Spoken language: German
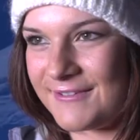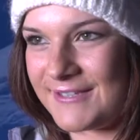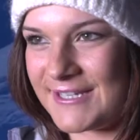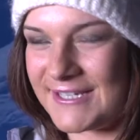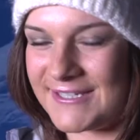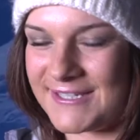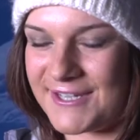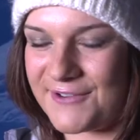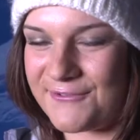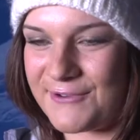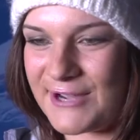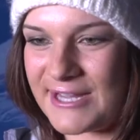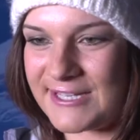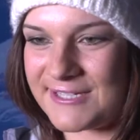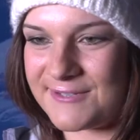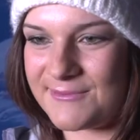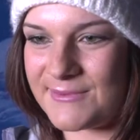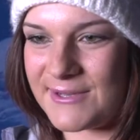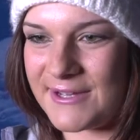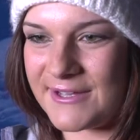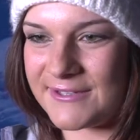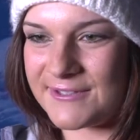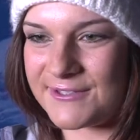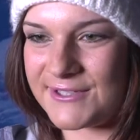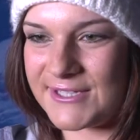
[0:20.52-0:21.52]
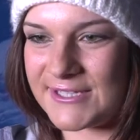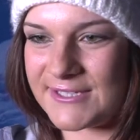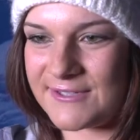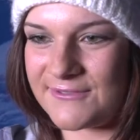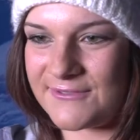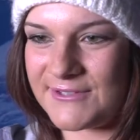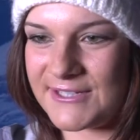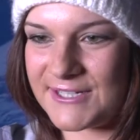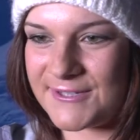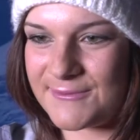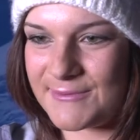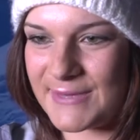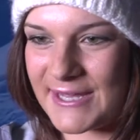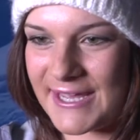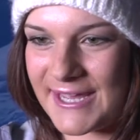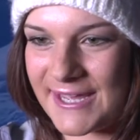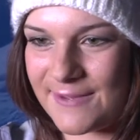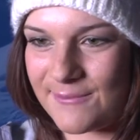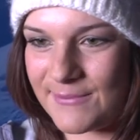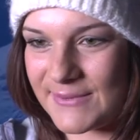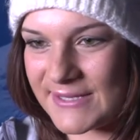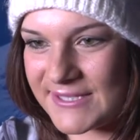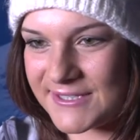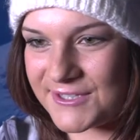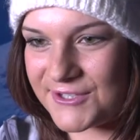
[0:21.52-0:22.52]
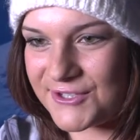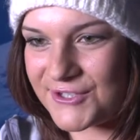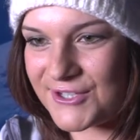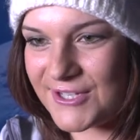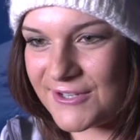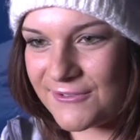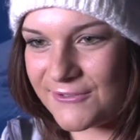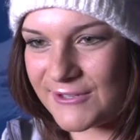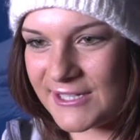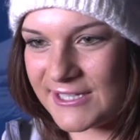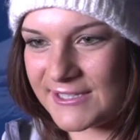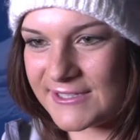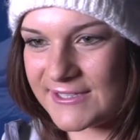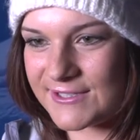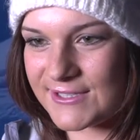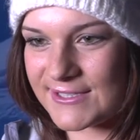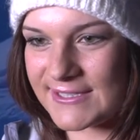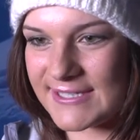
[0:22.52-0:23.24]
Das erwarte ich mir, also dass ich wieder mein bestes Skifahren